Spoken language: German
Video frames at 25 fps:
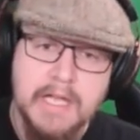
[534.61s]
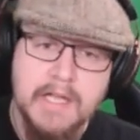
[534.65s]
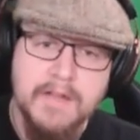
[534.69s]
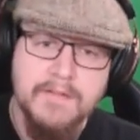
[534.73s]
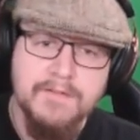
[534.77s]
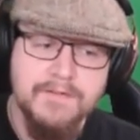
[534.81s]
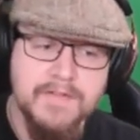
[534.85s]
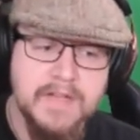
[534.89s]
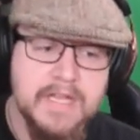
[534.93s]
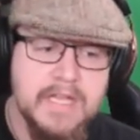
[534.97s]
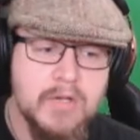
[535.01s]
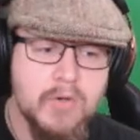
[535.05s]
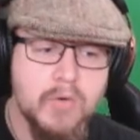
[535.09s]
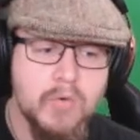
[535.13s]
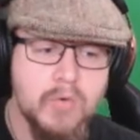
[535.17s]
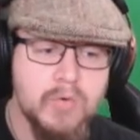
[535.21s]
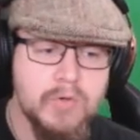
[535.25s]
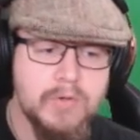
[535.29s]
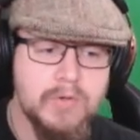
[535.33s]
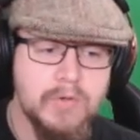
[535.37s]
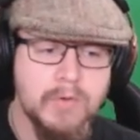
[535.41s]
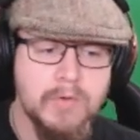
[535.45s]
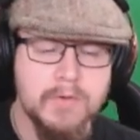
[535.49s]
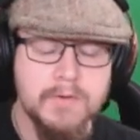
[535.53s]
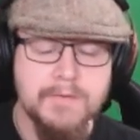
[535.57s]
wie
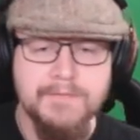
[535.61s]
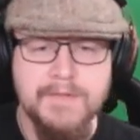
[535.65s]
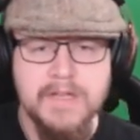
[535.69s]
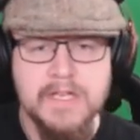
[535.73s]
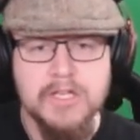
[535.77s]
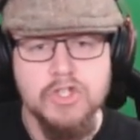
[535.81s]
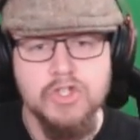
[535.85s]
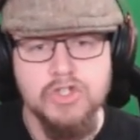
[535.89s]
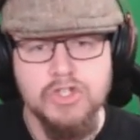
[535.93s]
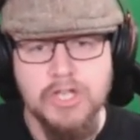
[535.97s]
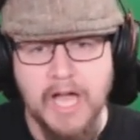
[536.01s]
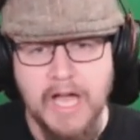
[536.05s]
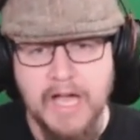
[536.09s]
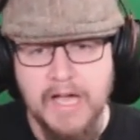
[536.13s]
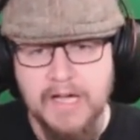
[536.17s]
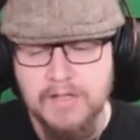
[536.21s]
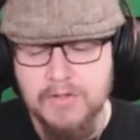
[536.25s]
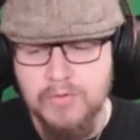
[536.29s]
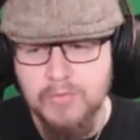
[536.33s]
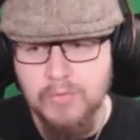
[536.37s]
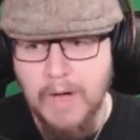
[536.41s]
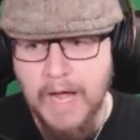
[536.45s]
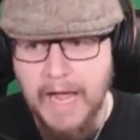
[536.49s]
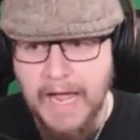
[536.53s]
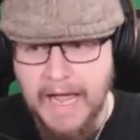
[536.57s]
gut und wie stark
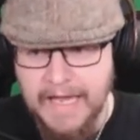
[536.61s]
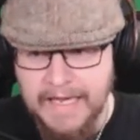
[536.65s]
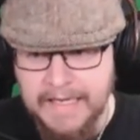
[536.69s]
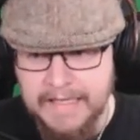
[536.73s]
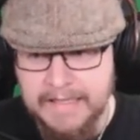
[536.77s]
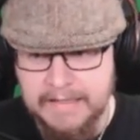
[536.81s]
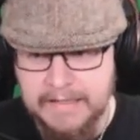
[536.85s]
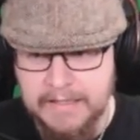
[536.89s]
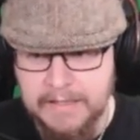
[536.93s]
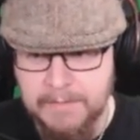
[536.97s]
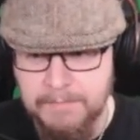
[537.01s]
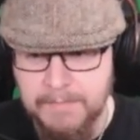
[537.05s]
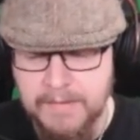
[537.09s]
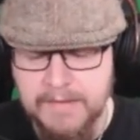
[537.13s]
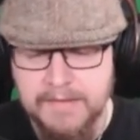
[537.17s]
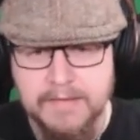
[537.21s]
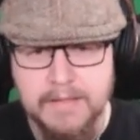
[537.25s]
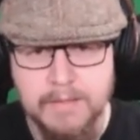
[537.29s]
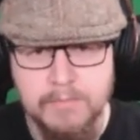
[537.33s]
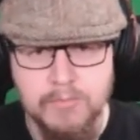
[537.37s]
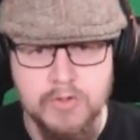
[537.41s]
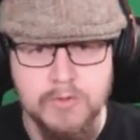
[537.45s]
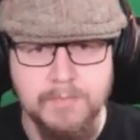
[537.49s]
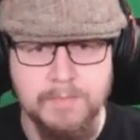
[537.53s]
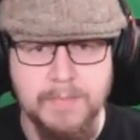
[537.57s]
du eigentlich bist
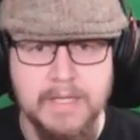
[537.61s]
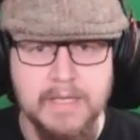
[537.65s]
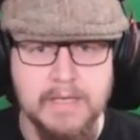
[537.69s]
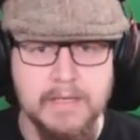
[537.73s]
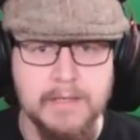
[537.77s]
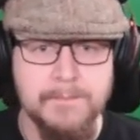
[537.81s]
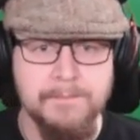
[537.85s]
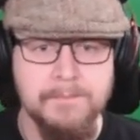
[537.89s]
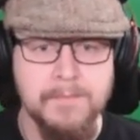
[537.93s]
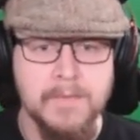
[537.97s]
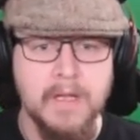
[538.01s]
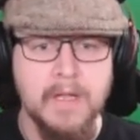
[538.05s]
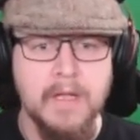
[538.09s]
im Spiel.